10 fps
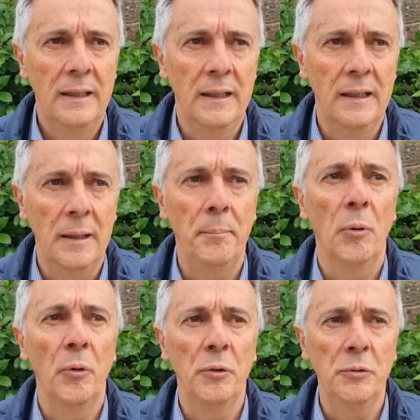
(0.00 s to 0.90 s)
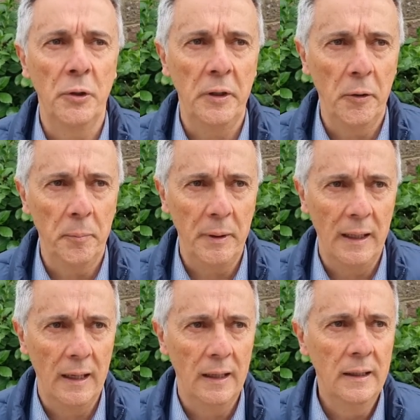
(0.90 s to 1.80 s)
e, eh, e poi Unione
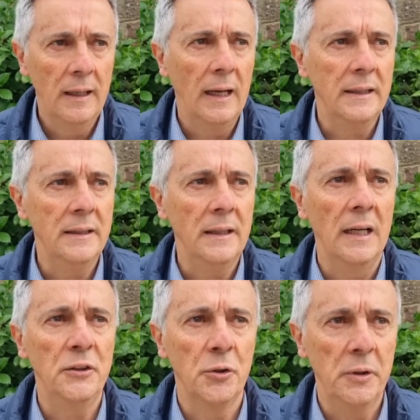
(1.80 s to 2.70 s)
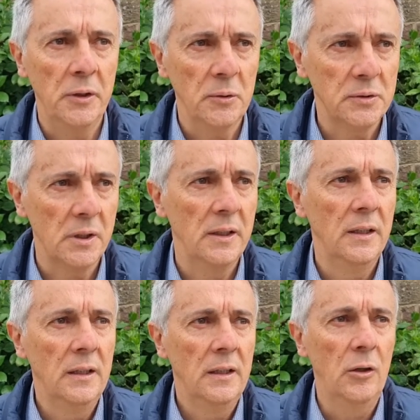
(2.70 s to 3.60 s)
europea ai, ai giorni nostri
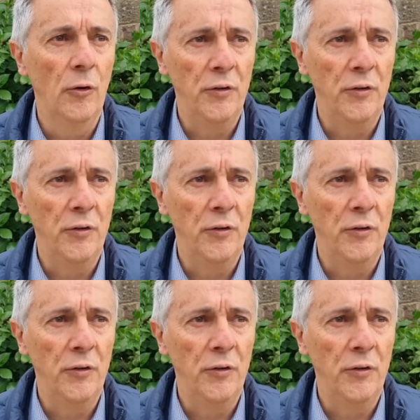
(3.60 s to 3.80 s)
lo